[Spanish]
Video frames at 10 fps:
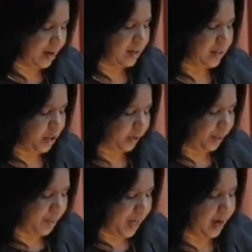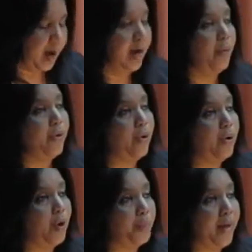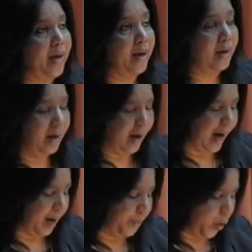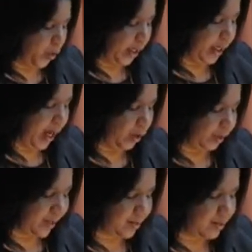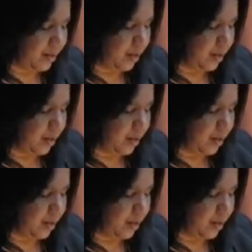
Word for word: sino también a la Unión Europea, a Japón y a otras.